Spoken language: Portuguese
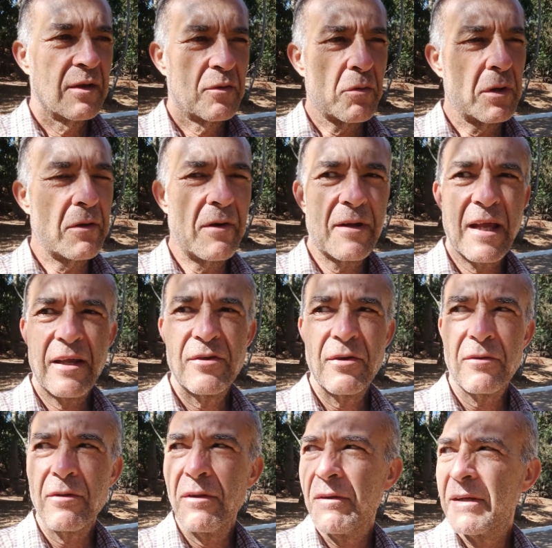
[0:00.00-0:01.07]
Coloca, é
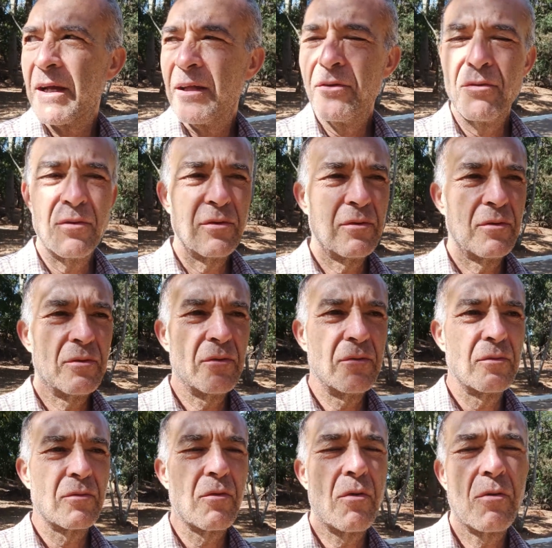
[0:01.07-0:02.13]
só colocar no, no,
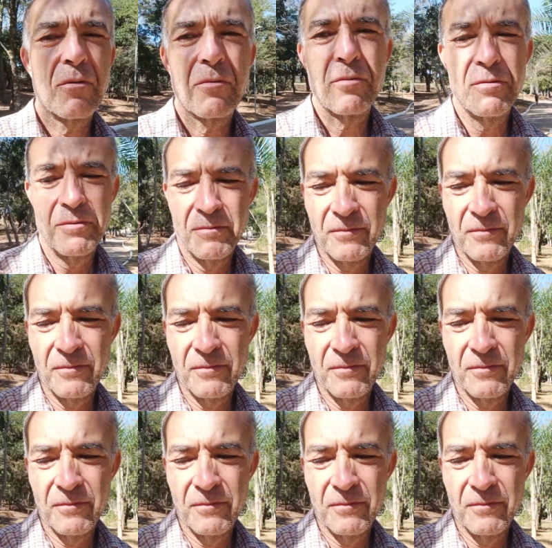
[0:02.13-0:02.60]
no Google.